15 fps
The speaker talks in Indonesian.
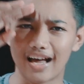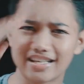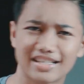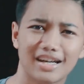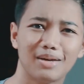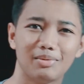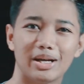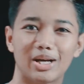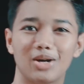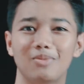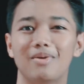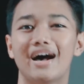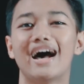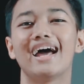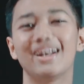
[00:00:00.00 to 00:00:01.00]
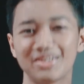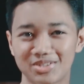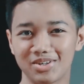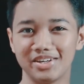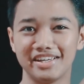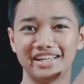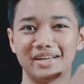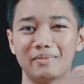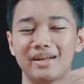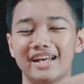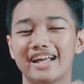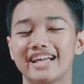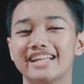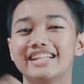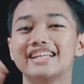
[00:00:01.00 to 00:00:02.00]
Assalamualaikum, halo cuy,
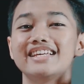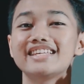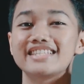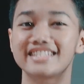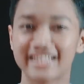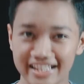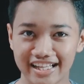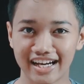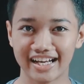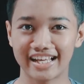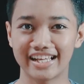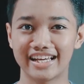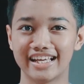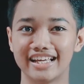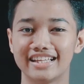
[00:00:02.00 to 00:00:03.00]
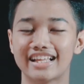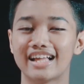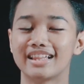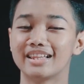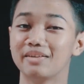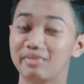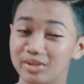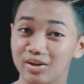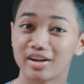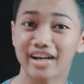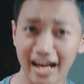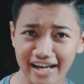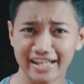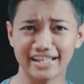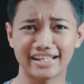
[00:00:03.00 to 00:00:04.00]
kembali lagi di channel ini dan di video
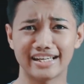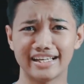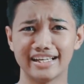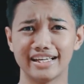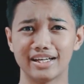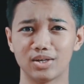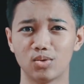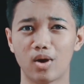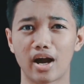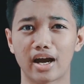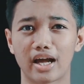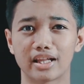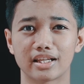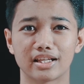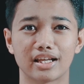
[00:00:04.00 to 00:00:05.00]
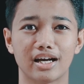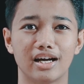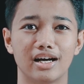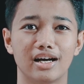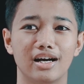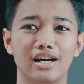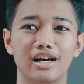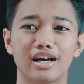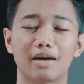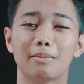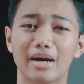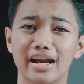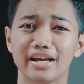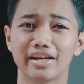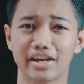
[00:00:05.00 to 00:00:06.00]
kali ini gue akan uh,
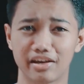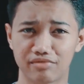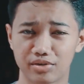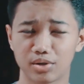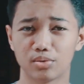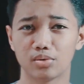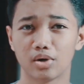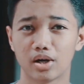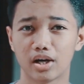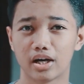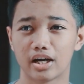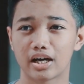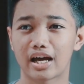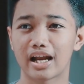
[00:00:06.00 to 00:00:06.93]
kembali review.